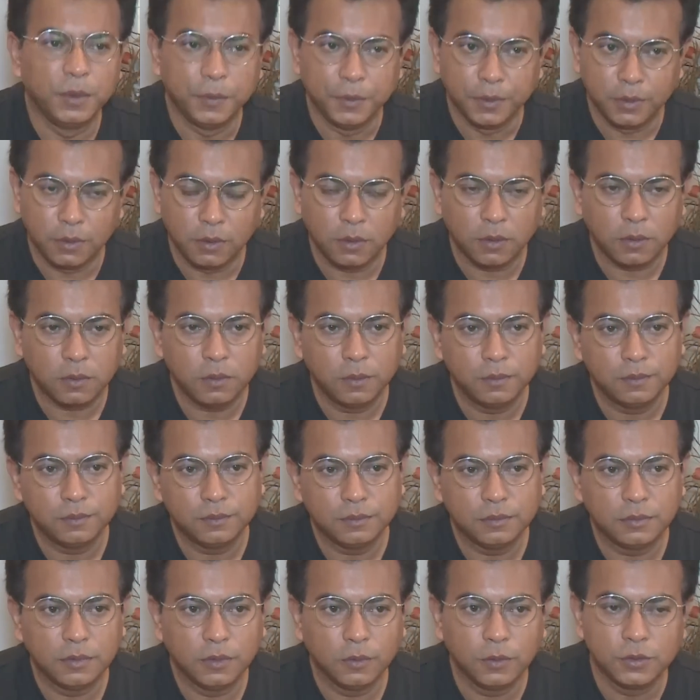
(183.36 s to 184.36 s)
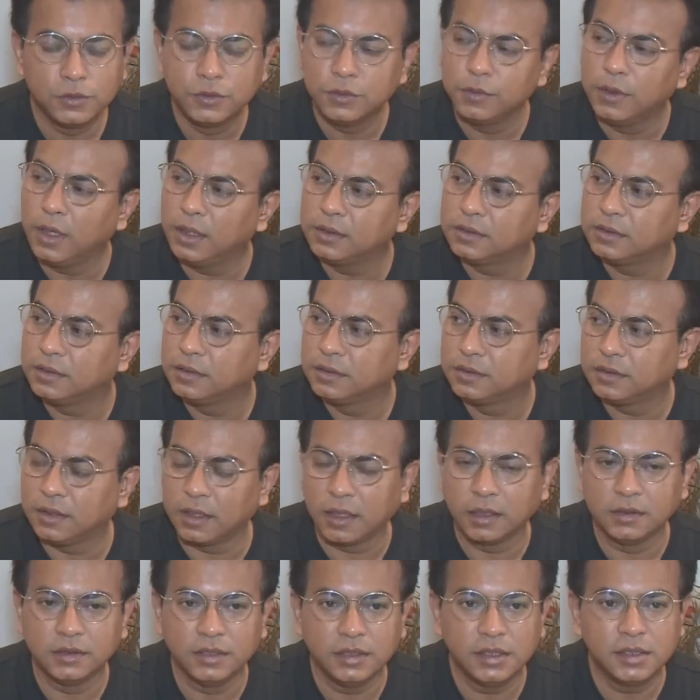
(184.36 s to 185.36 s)
বিভিন্ন রকম অজুহাত
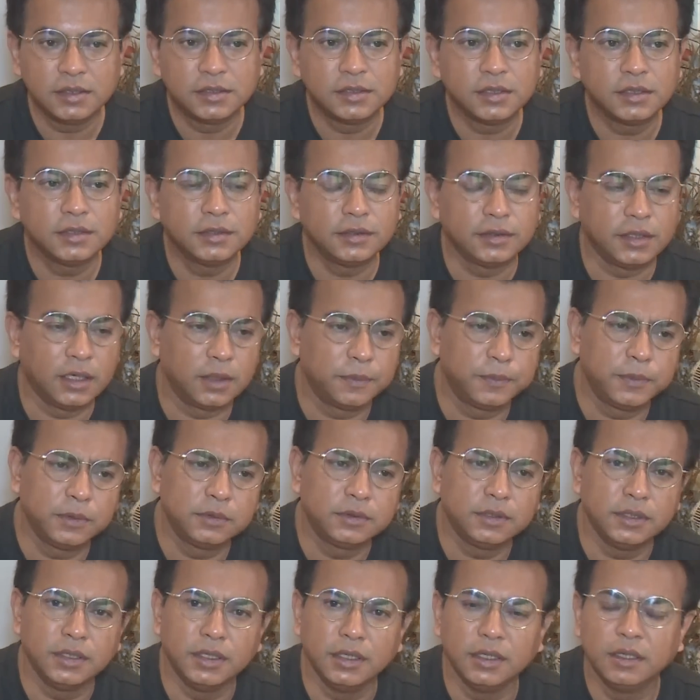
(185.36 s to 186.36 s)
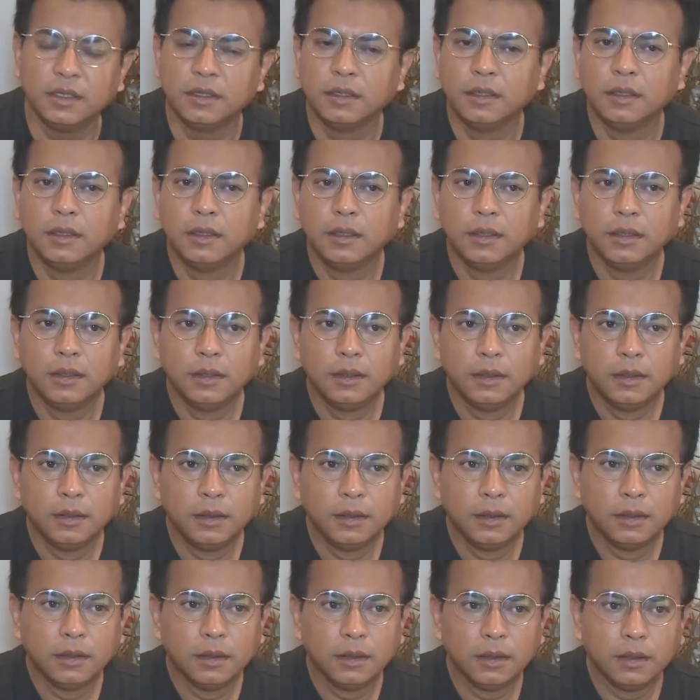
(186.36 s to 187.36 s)
তারা দিয়েছেন তারপর তিনি
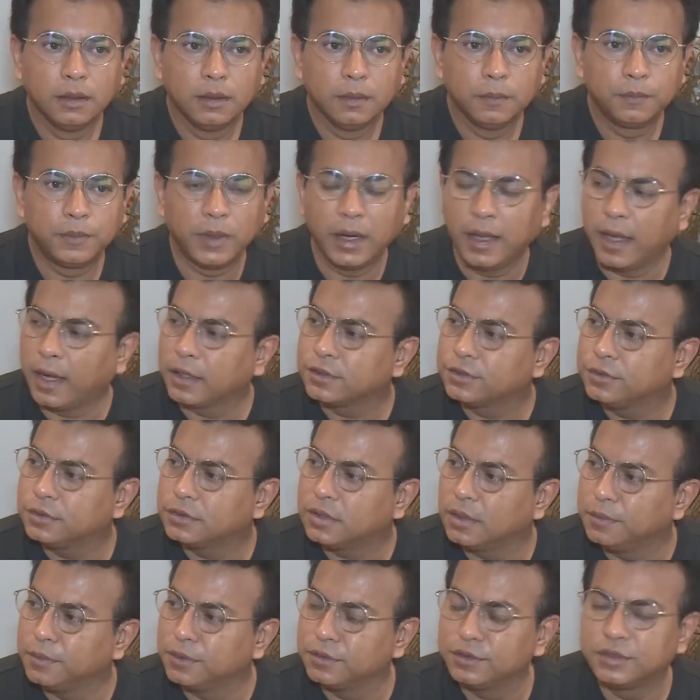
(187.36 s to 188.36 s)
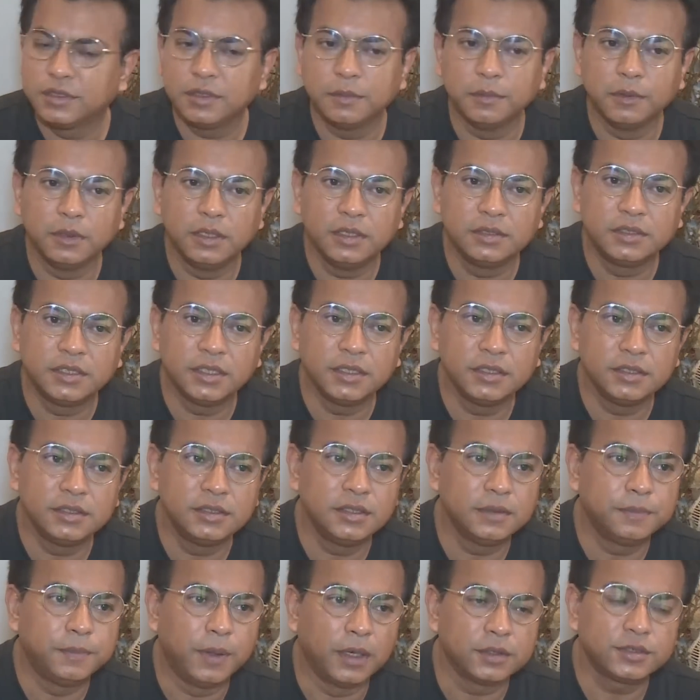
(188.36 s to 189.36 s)
প্রায় একশোটা মঞ্চে বলেছেন
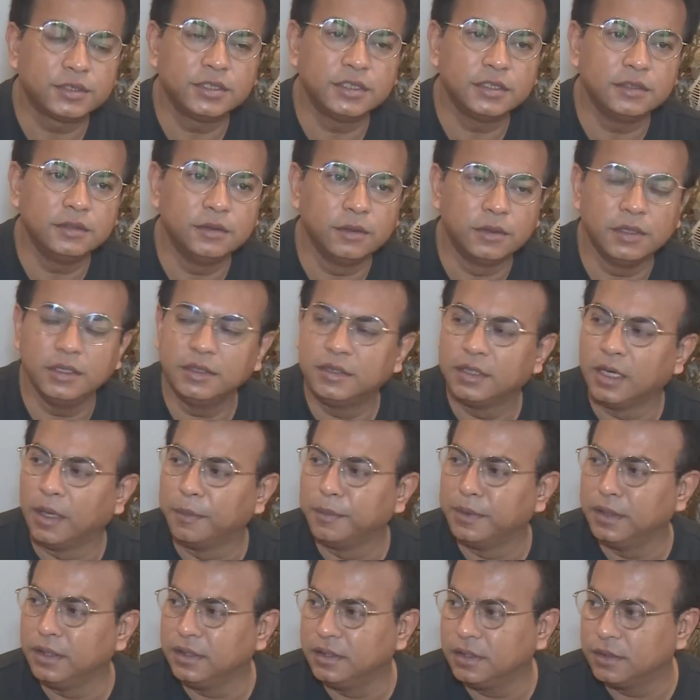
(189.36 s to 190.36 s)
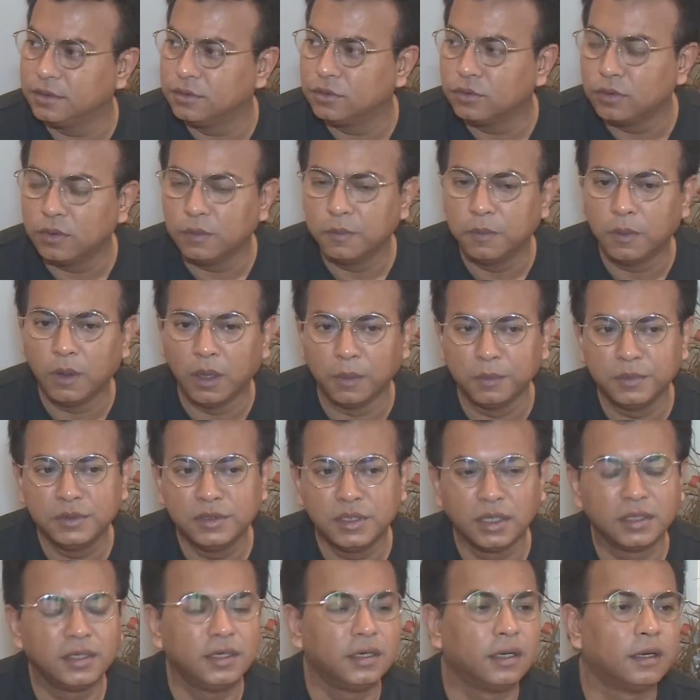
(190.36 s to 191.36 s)
যে ফাঁসির দড়িতে আমি নিজে ঝুলবো আমি
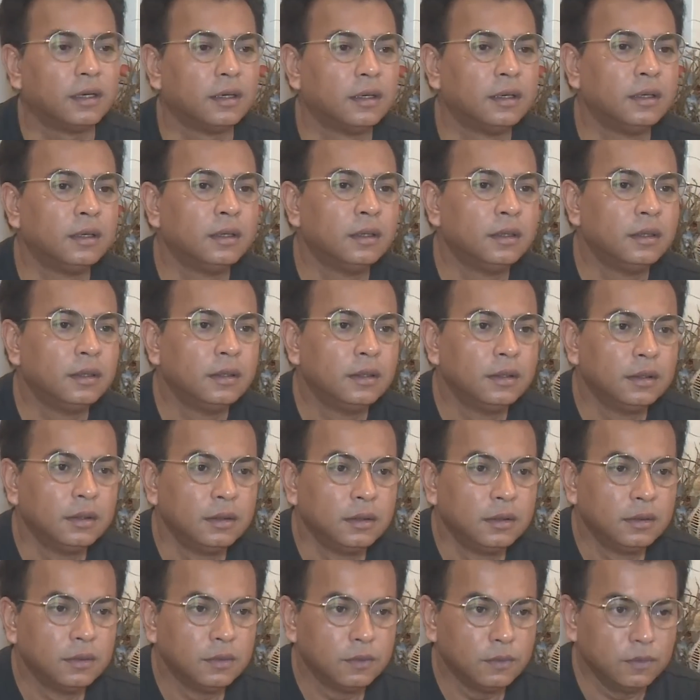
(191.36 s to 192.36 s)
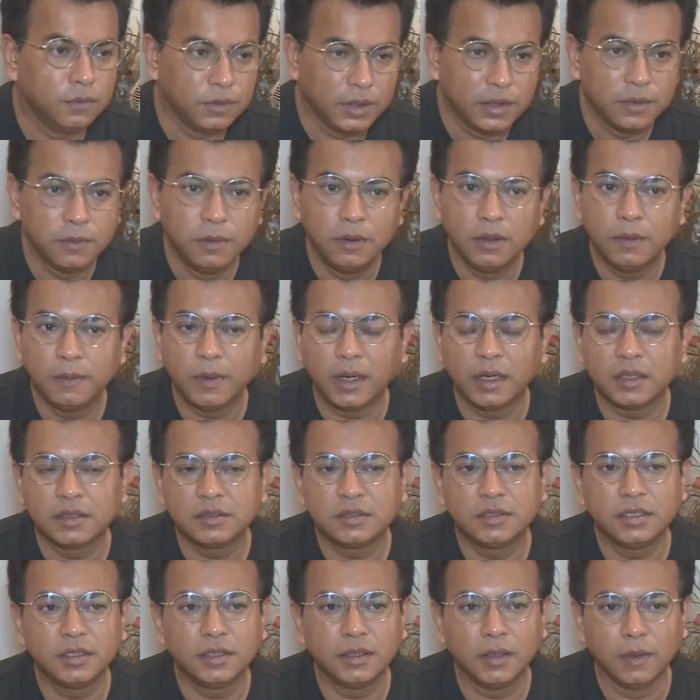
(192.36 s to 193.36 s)
জানি না উনি ঘুরে
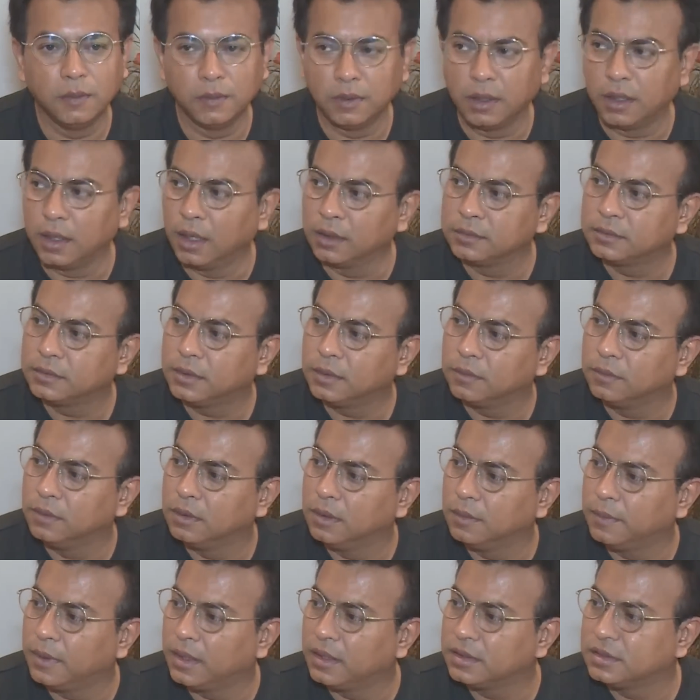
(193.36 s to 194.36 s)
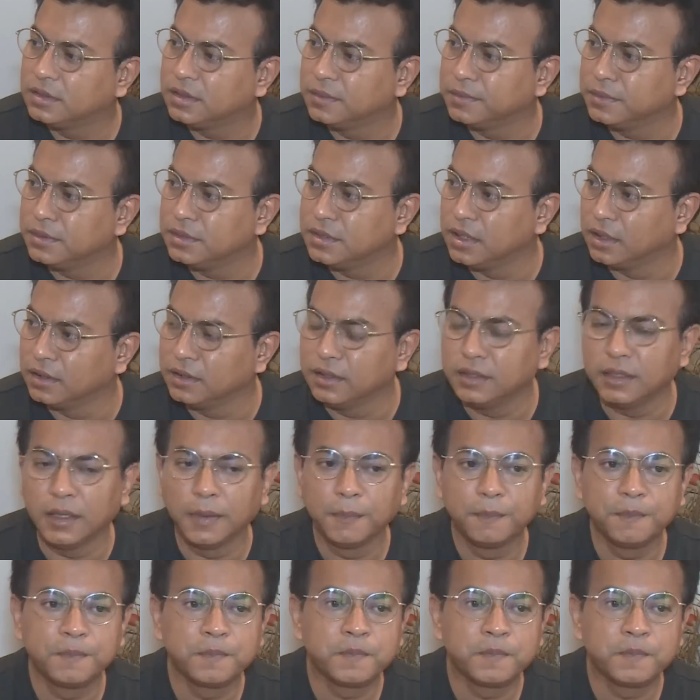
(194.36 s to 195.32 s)
বেড়াচ্ছেন না ওনার আত্মা ঘুরে বেড়াচ্ছে আমি জানি না